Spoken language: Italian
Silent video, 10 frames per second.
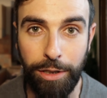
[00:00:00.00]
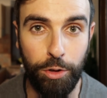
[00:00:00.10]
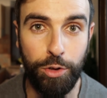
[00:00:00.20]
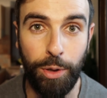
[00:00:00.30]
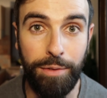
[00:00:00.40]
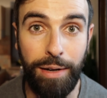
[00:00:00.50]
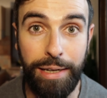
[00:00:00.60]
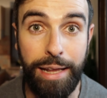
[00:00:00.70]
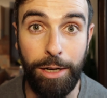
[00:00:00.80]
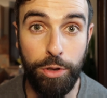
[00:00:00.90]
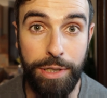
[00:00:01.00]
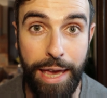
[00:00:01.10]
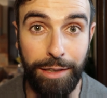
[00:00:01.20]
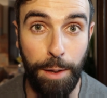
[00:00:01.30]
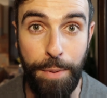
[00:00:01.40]
il nostro cavaliere lo
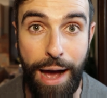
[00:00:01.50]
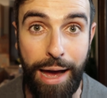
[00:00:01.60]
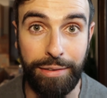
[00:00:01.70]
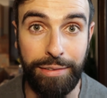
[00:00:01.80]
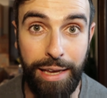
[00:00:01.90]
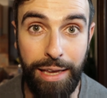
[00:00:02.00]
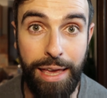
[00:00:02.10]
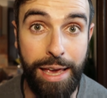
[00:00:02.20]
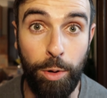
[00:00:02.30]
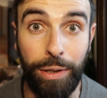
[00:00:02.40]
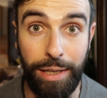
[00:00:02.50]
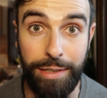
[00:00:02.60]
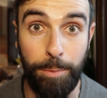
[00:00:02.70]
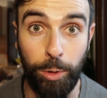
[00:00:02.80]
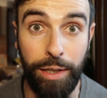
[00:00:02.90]
sente, parte e
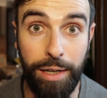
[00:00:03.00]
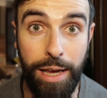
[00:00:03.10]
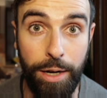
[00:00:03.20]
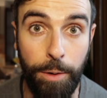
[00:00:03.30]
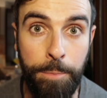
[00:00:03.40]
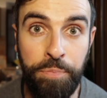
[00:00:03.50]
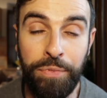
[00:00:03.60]
guadagniamo terreno.